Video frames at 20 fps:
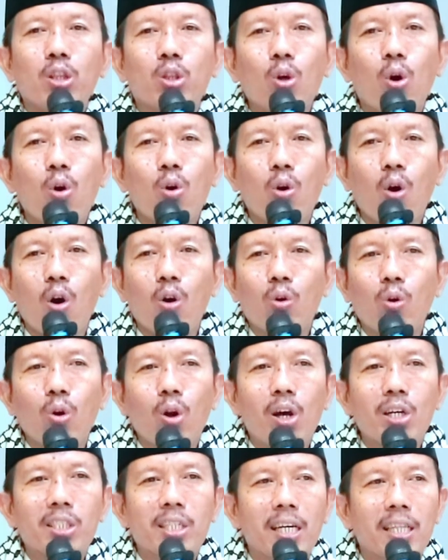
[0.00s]
donga
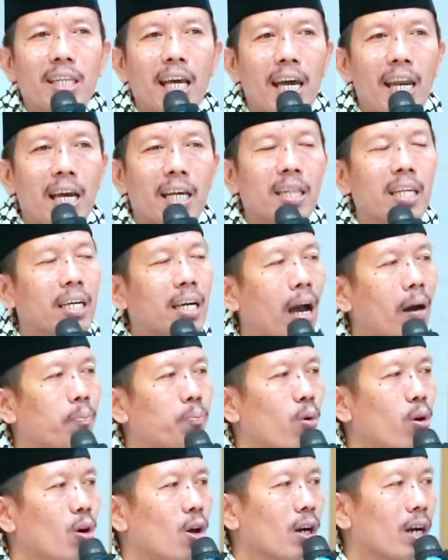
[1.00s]
kula sing dereng
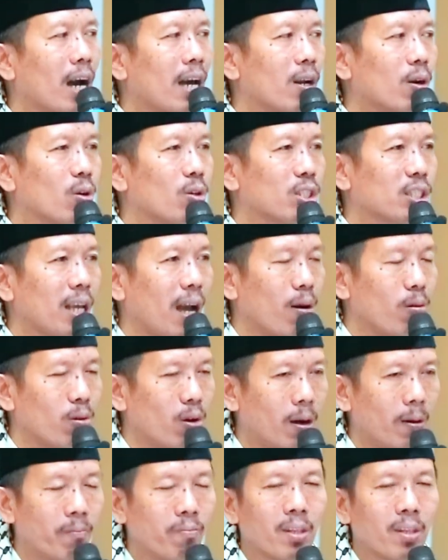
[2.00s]
dikabulno karo Gusti Allah.